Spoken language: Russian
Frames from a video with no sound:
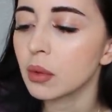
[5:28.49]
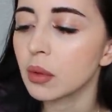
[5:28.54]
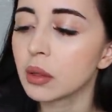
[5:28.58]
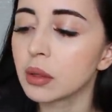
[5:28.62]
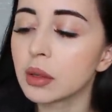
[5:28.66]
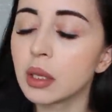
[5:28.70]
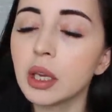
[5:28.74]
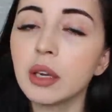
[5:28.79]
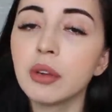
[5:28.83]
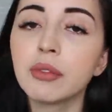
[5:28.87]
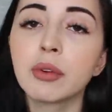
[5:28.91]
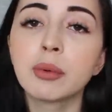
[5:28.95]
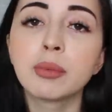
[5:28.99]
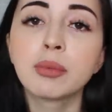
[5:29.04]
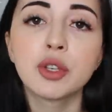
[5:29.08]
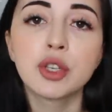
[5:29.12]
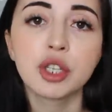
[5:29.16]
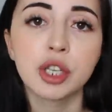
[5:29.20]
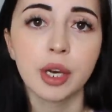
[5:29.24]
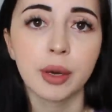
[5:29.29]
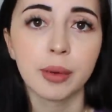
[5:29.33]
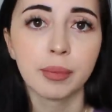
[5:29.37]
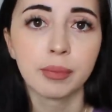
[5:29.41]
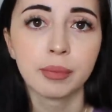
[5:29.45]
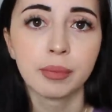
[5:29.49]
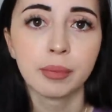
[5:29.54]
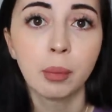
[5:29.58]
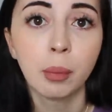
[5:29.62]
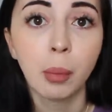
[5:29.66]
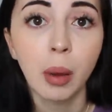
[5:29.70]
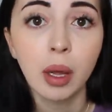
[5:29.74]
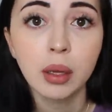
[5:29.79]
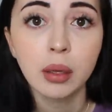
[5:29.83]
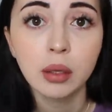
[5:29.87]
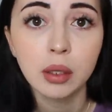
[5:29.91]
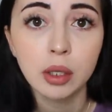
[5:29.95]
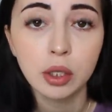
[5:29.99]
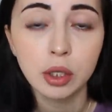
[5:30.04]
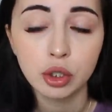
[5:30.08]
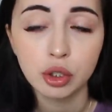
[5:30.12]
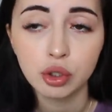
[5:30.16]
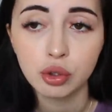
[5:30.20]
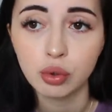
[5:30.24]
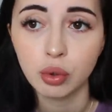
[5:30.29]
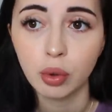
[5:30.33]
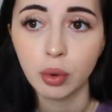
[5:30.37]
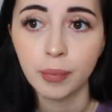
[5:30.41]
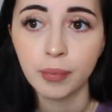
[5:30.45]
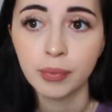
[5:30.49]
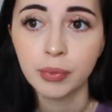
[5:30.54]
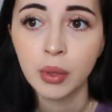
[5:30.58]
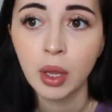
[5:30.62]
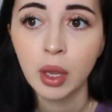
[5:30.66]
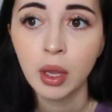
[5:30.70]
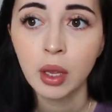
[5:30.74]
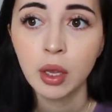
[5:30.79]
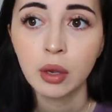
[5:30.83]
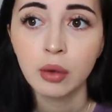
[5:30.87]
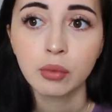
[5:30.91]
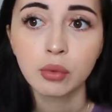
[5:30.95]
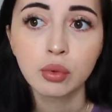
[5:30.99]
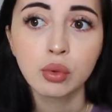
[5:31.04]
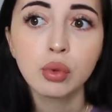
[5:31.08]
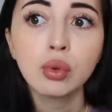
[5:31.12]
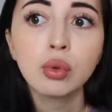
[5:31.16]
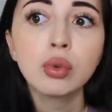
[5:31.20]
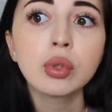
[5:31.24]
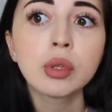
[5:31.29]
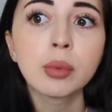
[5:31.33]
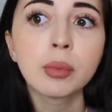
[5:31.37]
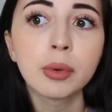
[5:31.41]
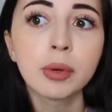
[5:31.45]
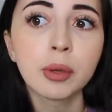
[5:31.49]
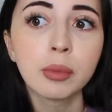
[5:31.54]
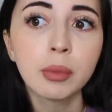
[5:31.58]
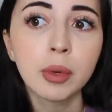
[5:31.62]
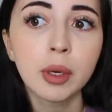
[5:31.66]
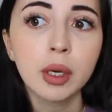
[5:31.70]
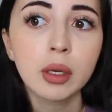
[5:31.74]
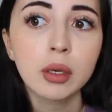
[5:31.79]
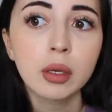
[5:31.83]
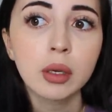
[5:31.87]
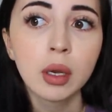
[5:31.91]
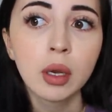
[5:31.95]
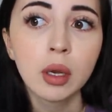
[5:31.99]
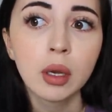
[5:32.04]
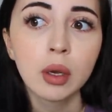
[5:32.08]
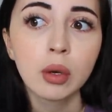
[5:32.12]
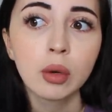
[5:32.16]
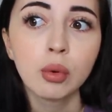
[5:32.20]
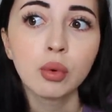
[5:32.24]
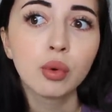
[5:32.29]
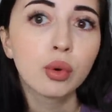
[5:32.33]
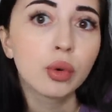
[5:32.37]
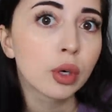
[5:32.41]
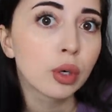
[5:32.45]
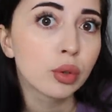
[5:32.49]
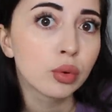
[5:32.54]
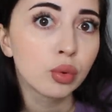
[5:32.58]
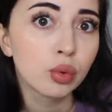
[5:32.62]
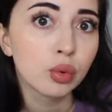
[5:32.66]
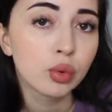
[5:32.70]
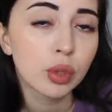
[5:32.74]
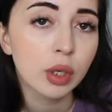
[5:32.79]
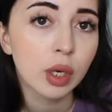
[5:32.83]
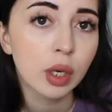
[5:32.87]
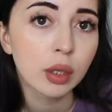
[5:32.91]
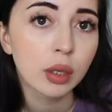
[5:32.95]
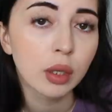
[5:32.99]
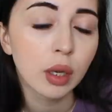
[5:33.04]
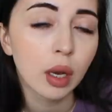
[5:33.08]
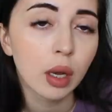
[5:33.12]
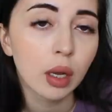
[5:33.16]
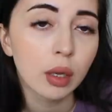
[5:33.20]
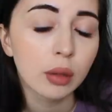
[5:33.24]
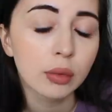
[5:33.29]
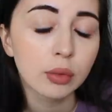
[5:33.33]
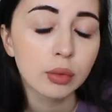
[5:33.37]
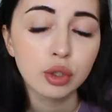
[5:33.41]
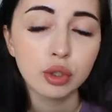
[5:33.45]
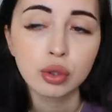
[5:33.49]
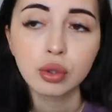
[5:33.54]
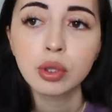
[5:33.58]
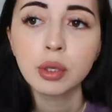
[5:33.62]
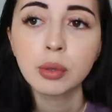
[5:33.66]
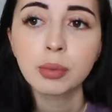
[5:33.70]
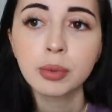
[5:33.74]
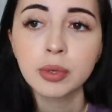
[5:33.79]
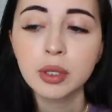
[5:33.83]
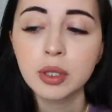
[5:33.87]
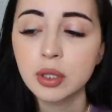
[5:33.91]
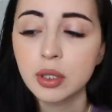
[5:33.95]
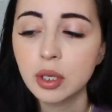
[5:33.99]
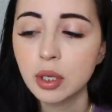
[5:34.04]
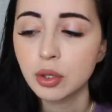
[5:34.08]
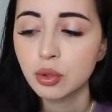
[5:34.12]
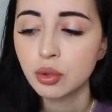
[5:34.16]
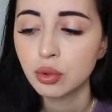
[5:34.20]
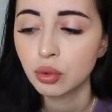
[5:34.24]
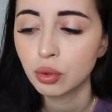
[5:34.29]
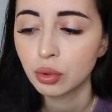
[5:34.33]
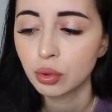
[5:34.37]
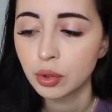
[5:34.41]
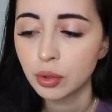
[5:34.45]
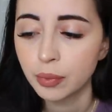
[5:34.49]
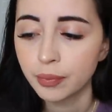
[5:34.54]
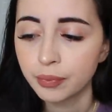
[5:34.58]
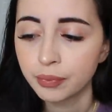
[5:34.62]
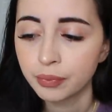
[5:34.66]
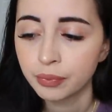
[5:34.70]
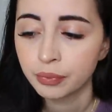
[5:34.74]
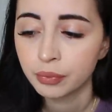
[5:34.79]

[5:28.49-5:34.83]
Да и вообще, мало ли что. Вдруг, например, украдут канал, что-то произойдет.